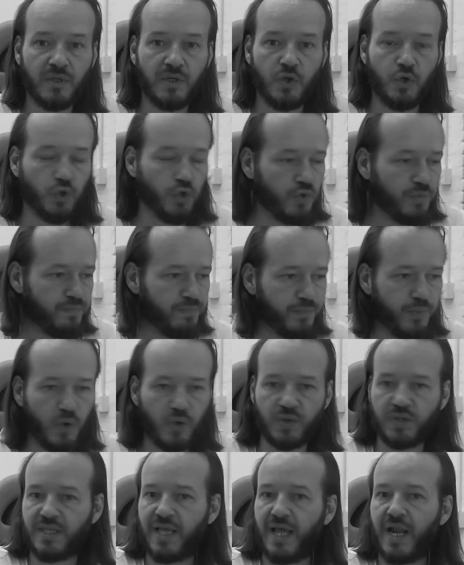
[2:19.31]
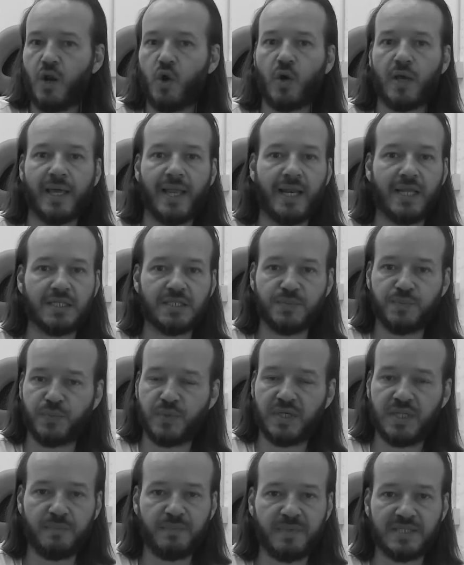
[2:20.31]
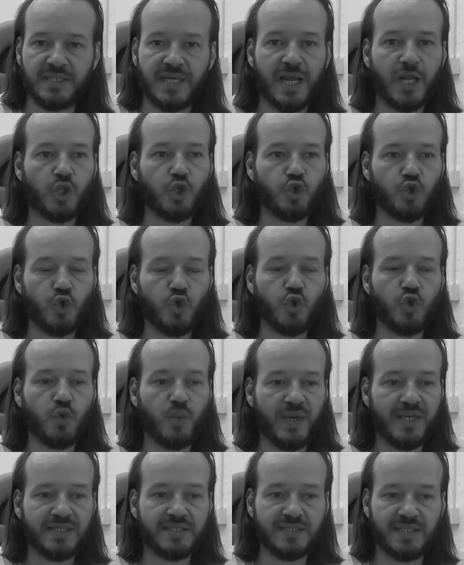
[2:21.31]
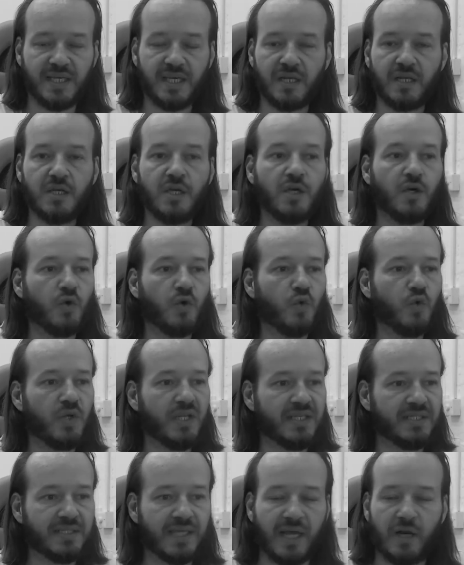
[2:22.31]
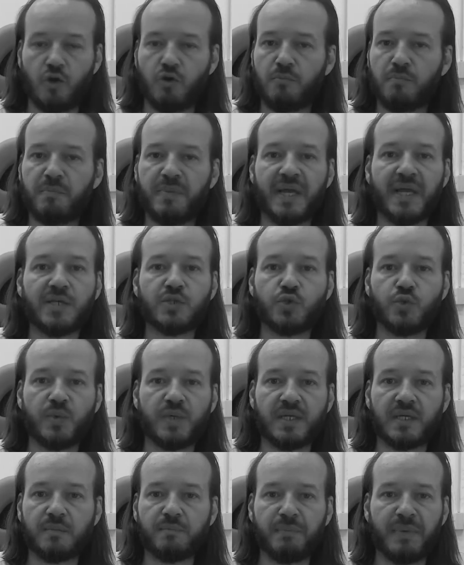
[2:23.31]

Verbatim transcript: no importa lo que les pueda pasar, todo va a ser un escalón para subir.